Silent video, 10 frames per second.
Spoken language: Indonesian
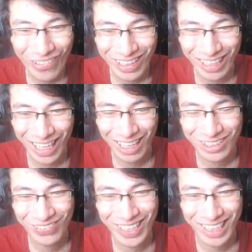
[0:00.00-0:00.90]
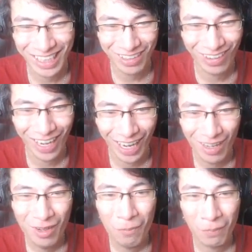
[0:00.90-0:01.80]
gue tendang cuma dikit doang kayak
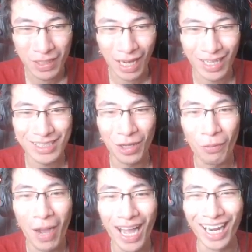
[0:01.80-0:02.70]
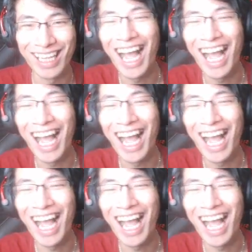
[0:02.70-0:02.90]
mentalnya jauh banget